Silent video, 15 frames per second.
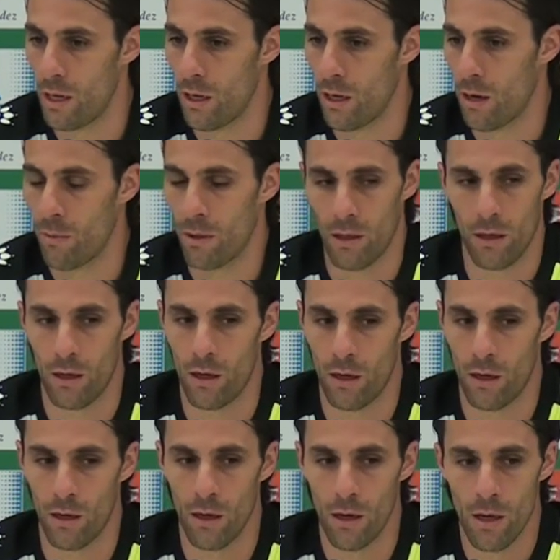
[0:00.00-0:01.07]
y realmente
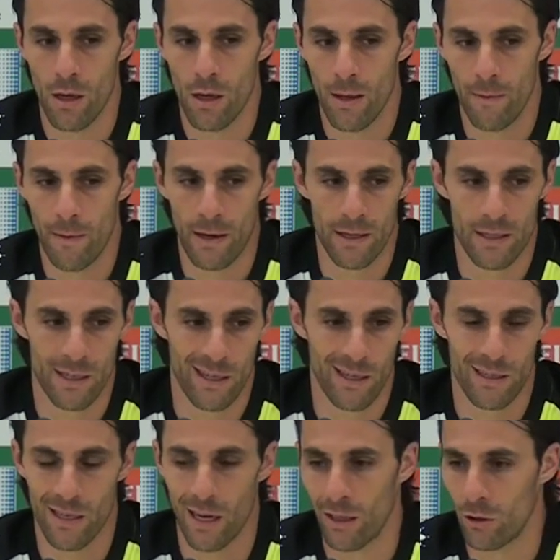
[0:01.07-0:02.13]
quieren dar
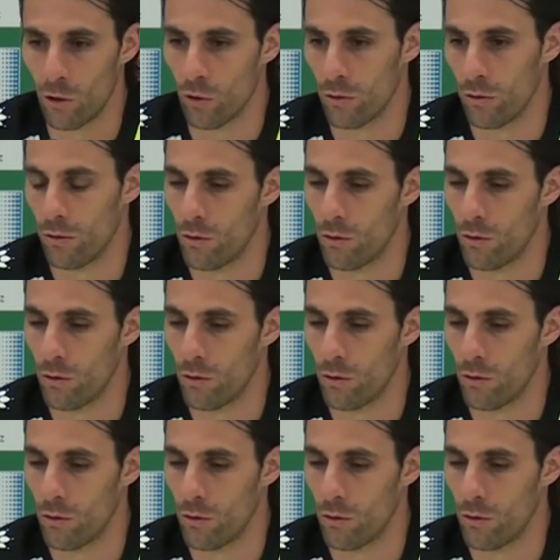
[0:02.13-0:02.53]
ese salto